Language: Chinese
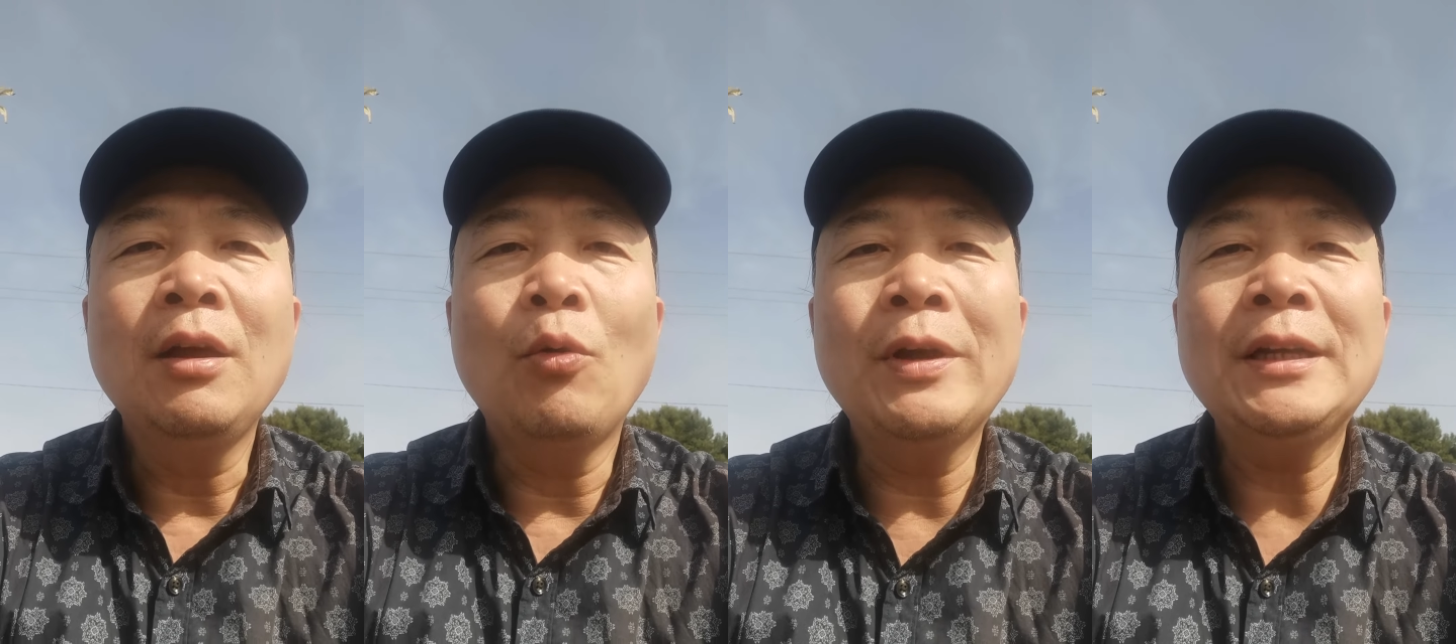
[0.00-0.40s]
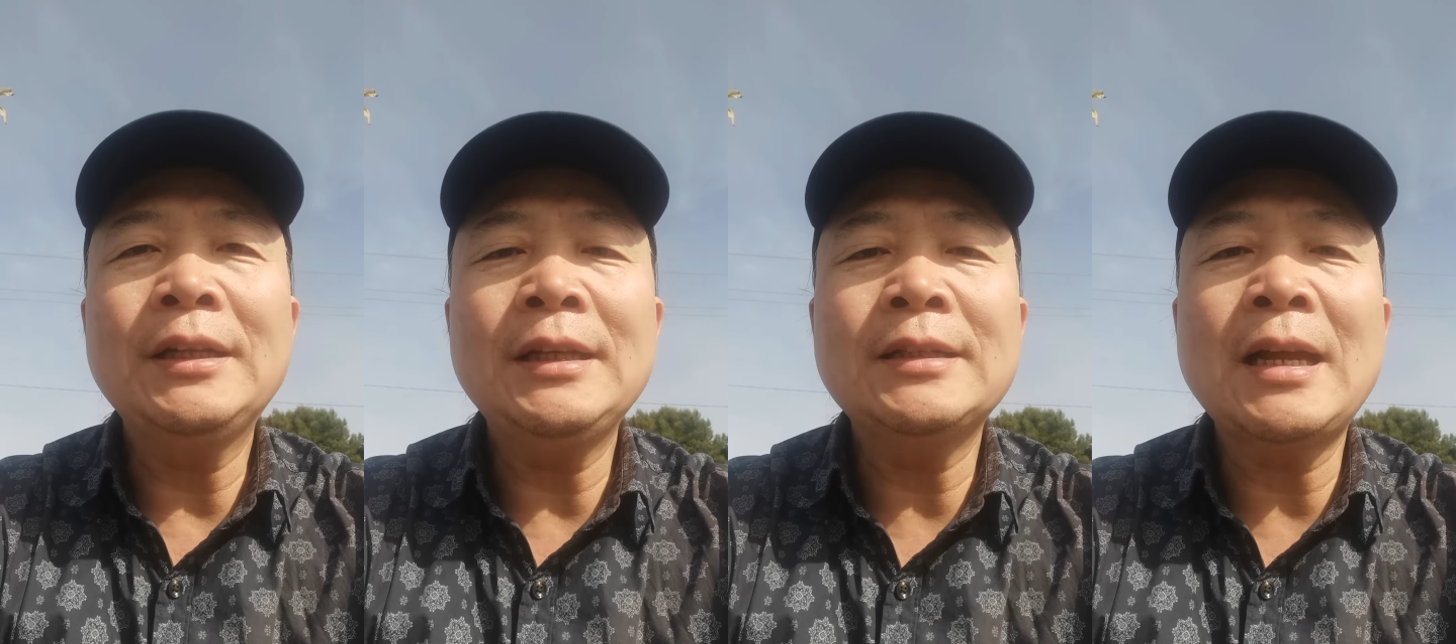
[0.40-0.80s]
为
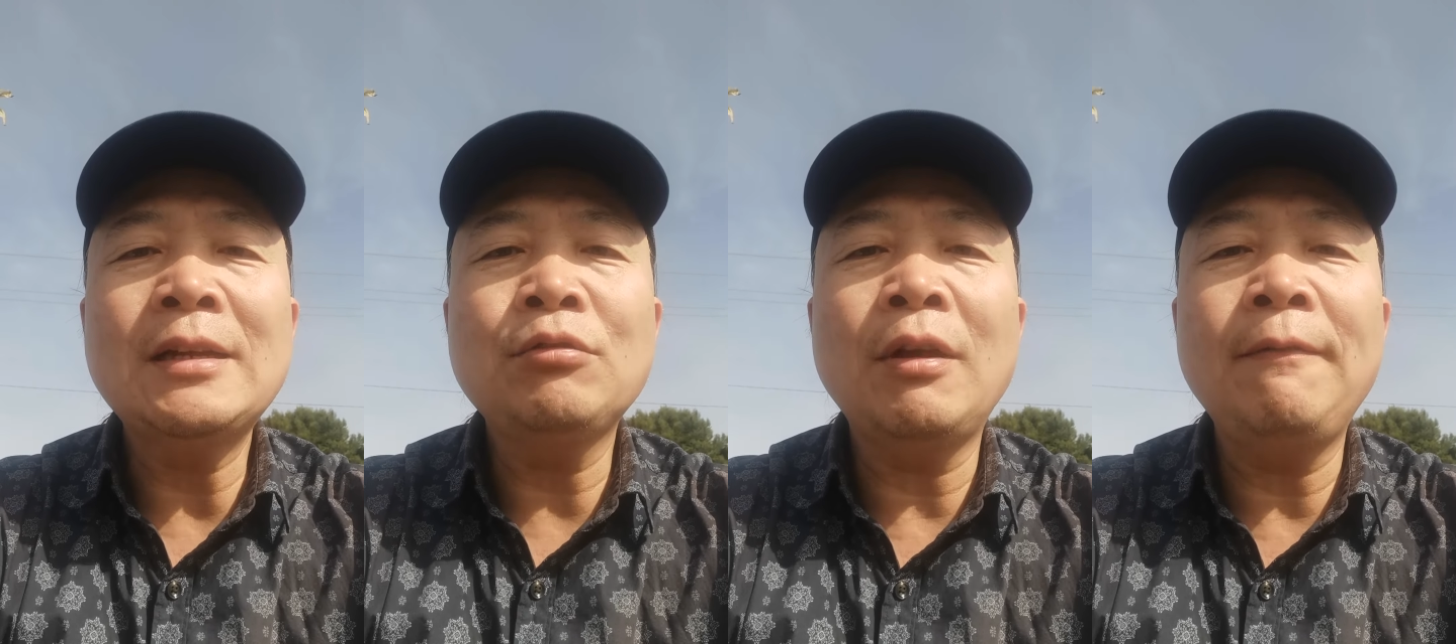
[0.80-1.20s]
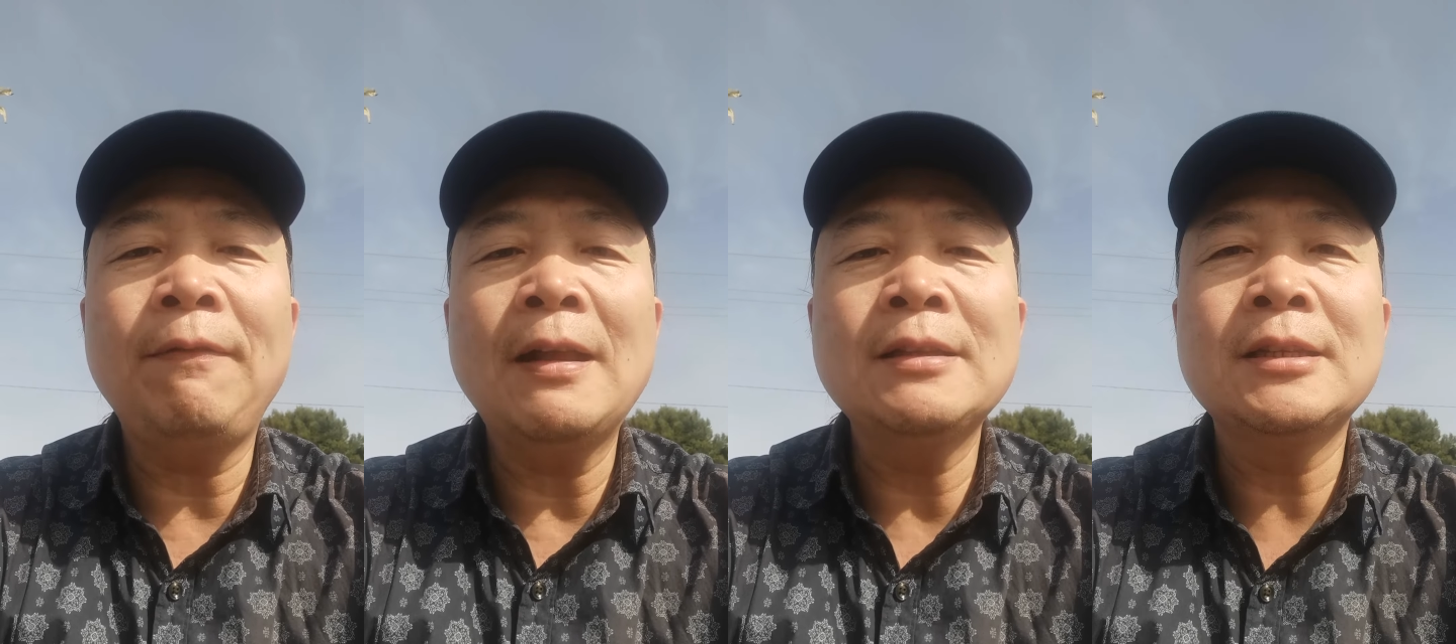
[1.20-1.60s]
你辗转
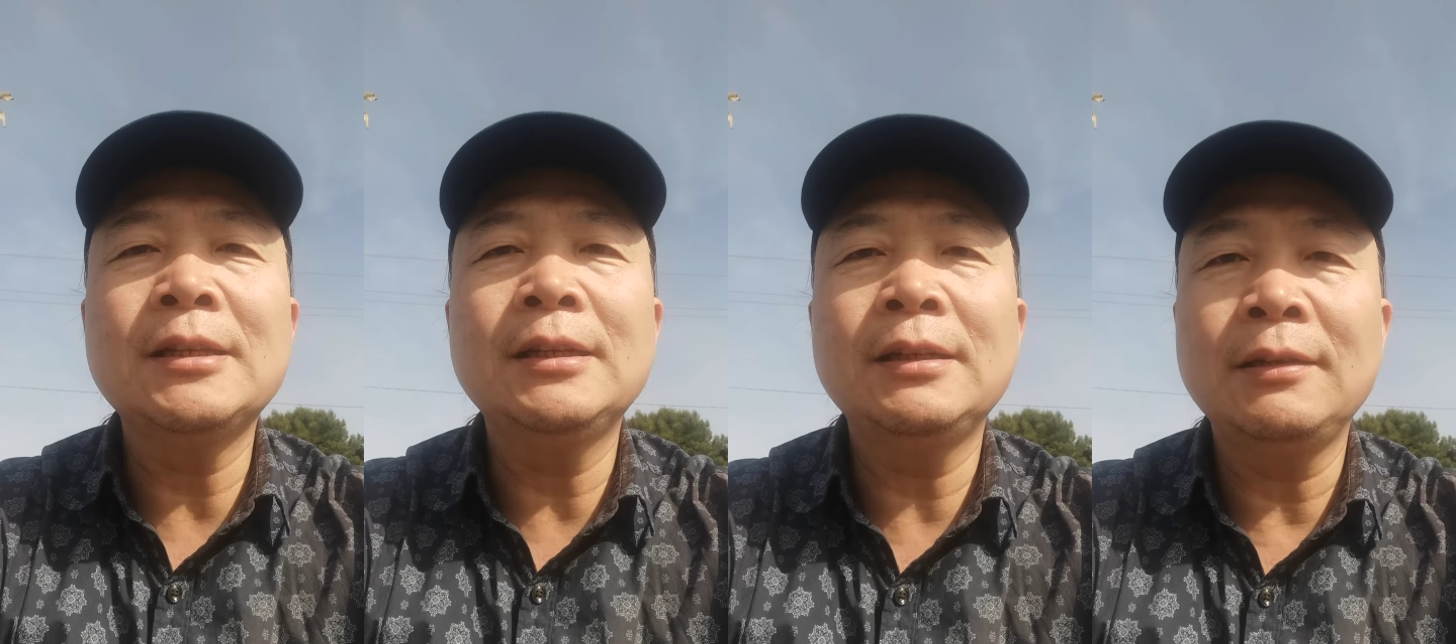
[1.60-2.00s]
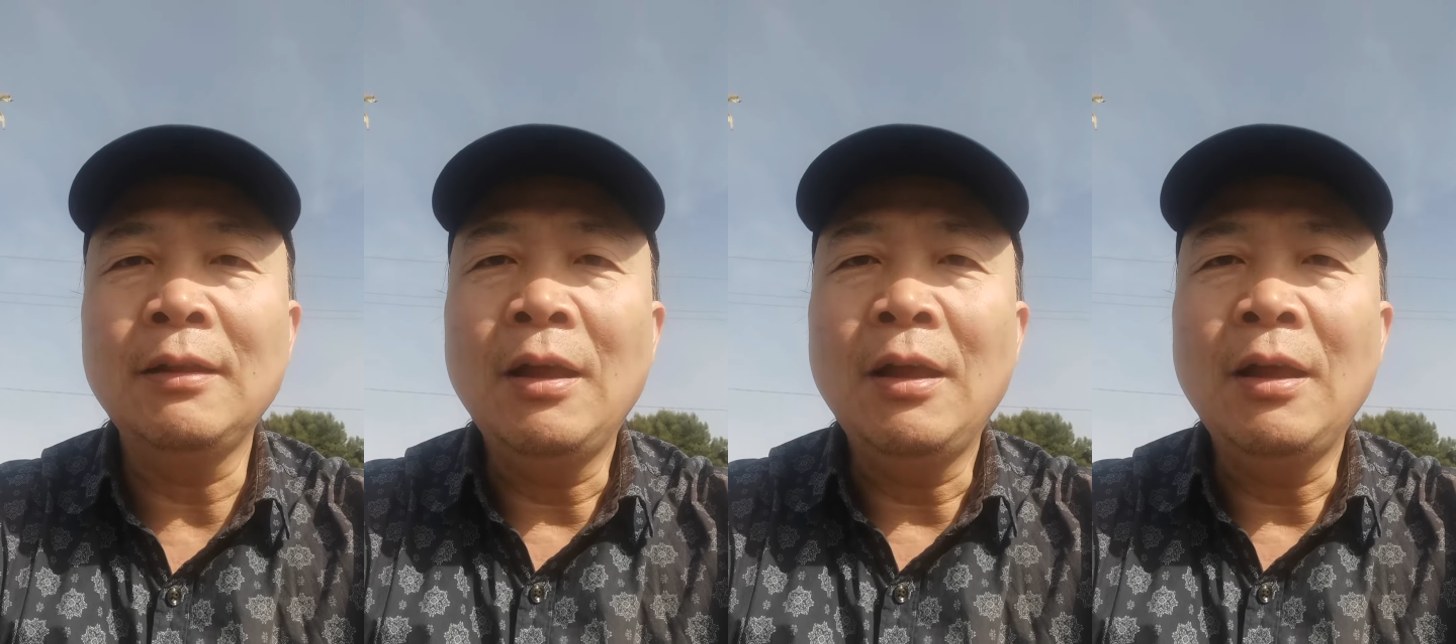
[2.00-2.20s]
反侧，